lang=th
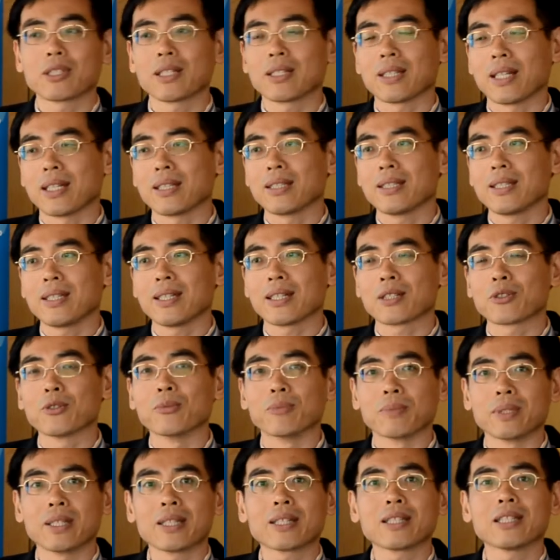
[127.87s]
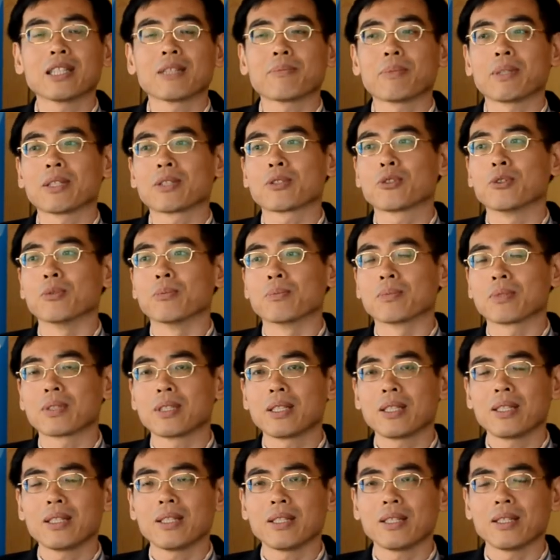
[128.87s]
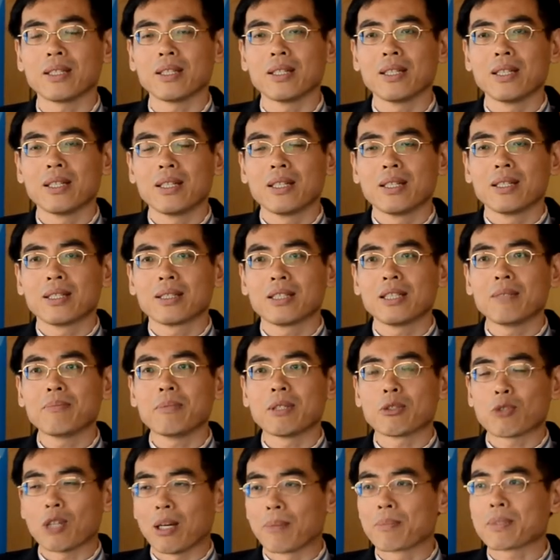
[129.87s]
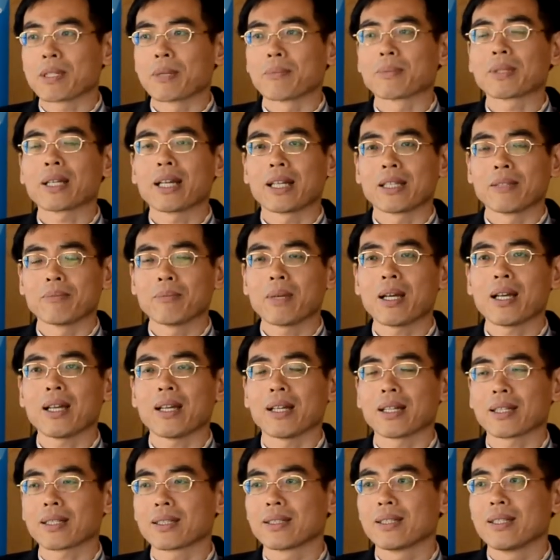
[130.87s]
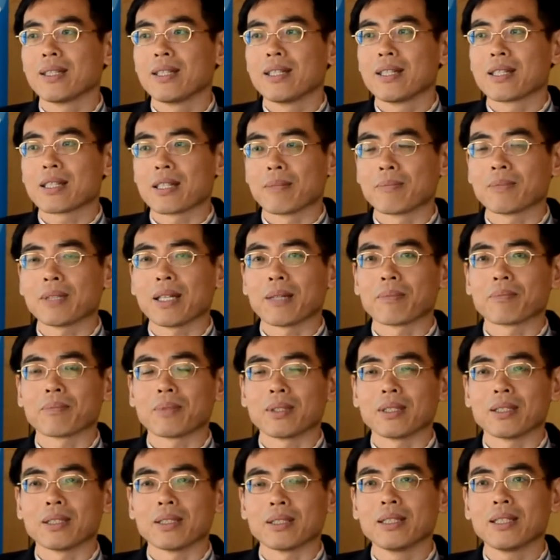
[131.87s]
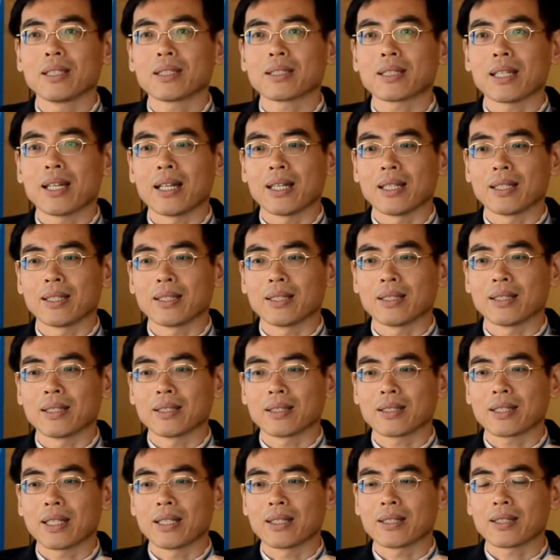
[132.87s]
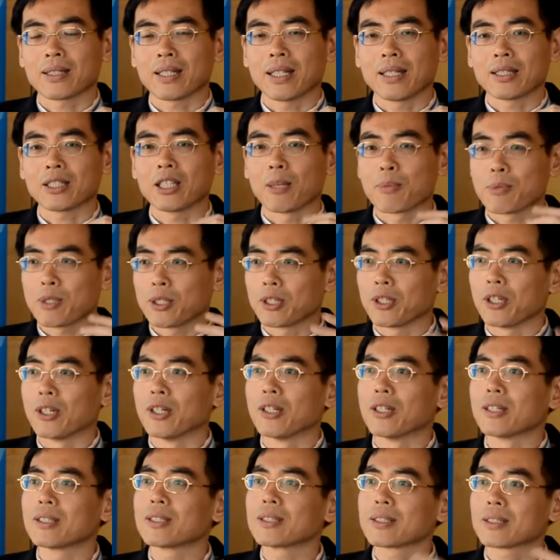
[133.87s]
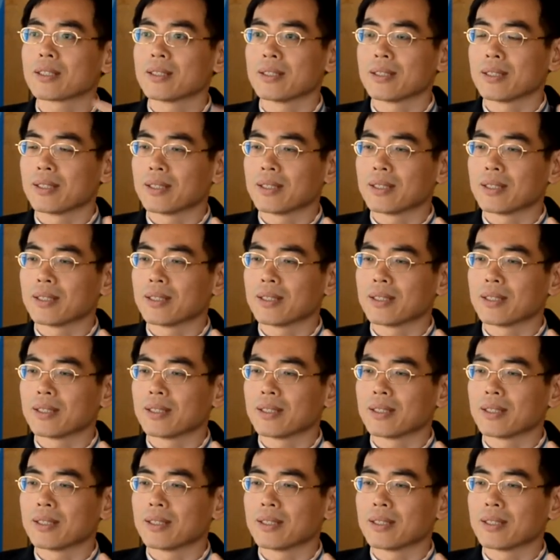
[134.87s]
เพราะฉะนั้น เนี่ย กลุ่มนี้ก็เลยเป็นกลุ่มที่ที่มีความสำคัญมากสำหรับในเรื่องการการการตอบสนอง